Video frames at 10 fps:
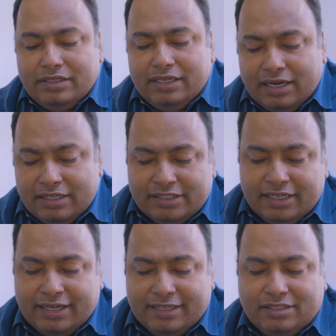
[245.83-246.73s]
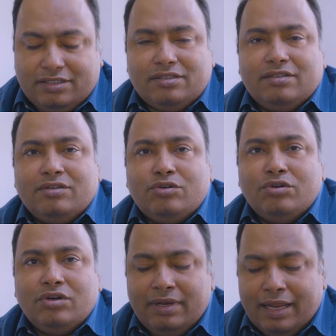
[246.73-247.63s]
ये कल्चर टेस्ट
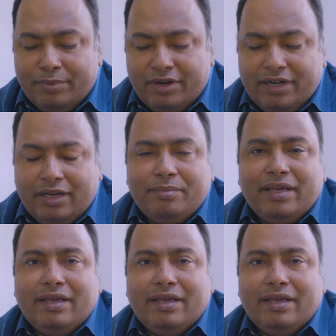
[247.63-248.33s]
को लेबोरेटरी में